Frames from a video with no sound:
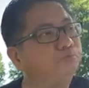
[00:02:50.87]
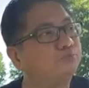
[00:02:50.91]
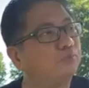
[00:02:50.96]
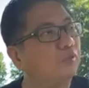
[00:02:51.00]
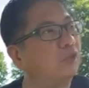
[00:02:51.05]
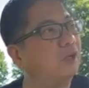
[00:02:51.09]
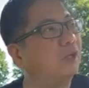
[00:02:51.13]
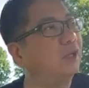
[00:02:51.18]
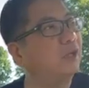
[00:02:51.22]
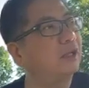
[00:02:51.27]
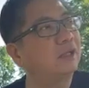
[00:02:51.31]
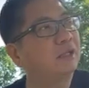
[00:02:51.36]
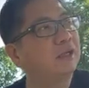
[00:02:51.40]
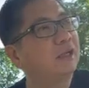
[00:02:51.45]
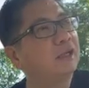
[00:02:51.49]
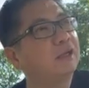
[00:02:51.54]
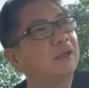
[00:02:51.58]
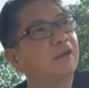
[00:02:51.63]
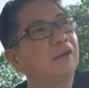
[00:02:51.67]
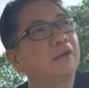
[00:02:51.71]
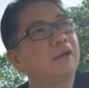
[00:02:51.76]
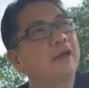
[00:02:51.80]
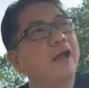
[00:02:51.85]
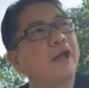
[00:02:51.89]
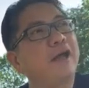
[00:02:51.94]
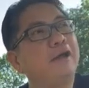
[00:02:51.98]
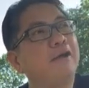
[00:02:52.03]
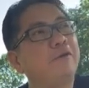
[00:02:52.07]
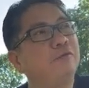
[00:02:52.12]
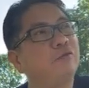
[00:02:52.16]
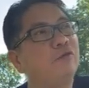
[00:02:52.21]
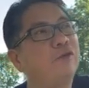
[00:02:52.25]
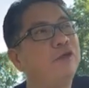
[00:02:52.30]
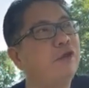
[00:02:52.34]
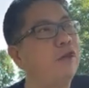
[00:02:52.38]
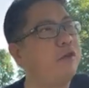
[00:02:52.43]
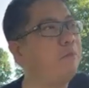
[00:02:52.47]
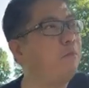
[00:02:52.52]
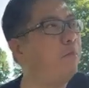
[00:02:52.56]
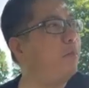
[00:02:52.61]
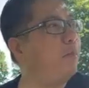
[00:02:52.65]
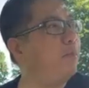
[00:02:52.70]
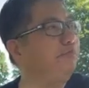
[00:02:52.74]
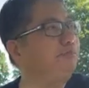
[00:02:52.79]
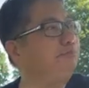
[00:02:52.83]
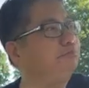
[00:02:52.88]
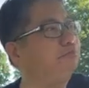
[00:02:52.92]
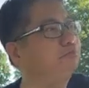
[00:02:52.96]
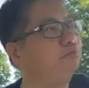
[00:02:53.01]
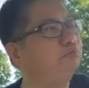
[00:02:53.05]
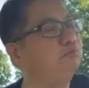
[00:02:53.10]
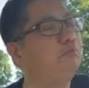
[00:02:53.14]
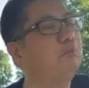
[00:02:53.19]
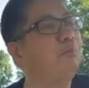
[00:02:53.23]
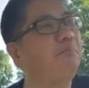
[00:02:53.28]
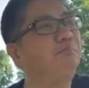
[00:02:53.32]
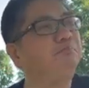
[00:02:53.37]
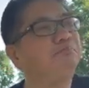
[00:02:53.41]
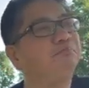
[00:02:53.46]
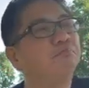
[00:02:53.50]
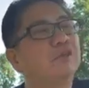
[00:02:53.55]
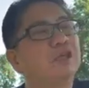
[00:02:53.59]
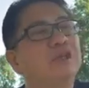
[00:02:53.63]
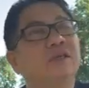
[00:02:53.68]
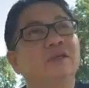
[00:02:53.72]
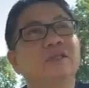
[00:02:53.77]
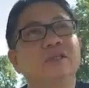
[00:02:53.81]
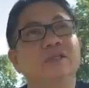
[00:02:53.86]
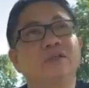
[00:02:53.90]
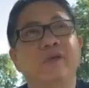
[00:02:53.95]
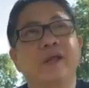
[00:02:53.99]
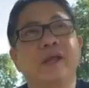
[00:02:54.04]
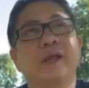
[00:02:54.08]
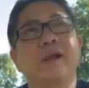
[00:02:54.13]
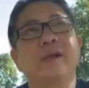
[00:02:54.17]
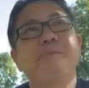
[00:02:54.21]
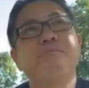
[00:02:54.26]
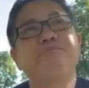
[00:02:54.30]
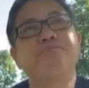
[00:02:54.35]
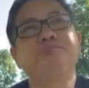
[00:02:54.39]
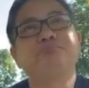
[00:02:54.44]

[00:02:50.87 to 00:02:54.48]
Mỗi lần cái ngồi đây quý vị nói chuyện